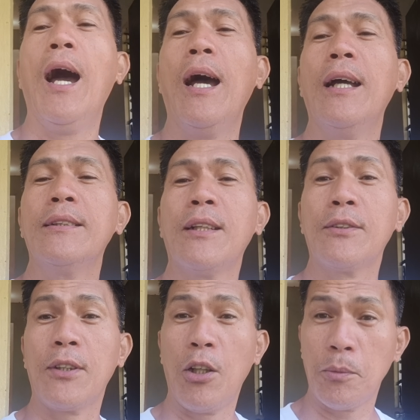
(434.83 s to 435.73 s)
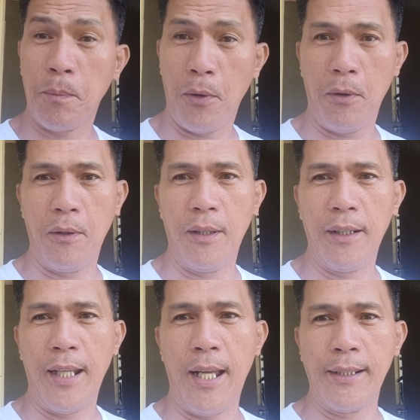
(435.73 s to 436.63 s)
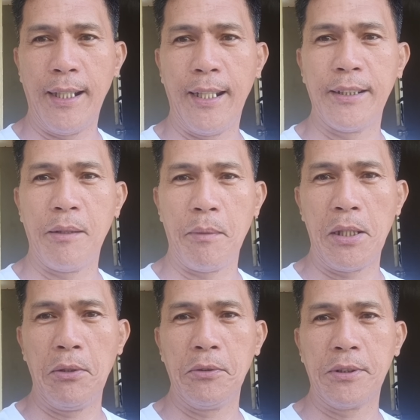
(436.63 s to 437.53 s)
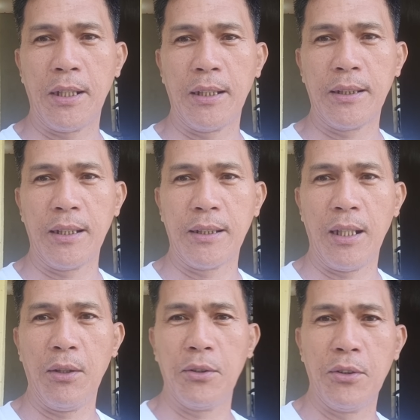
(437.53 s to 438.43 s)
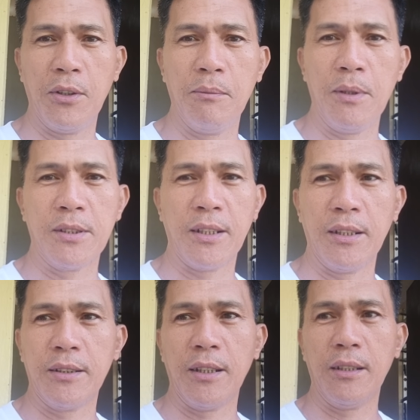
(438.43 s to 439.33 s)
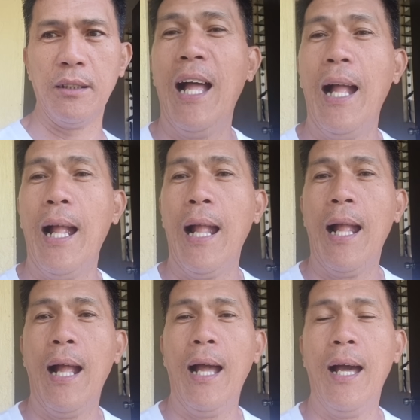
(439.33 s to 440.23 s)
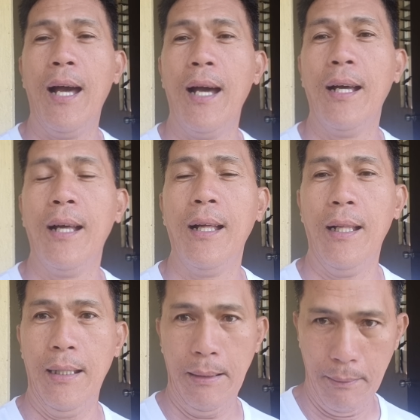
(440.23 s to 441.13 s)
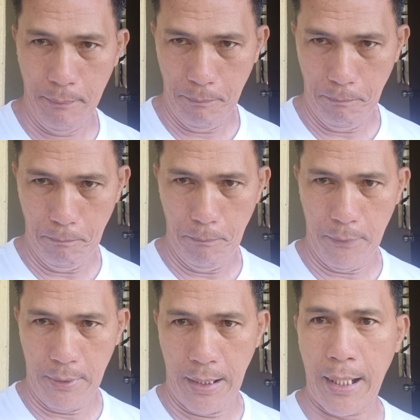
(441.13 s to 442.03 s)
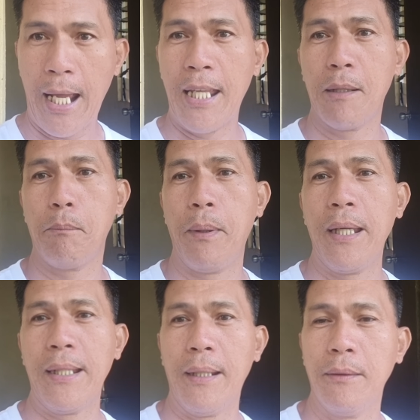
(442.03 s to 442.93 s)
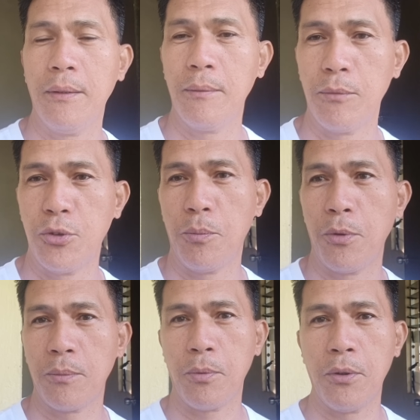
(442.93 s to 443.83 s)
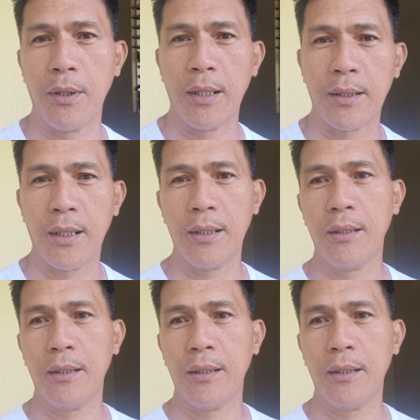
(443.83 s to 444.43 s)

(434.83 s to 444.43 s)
Ay, shout out po yan, El Merlusa, Tita London Biscuit. Ah, uh, karaid pa yan. Tutod po natin.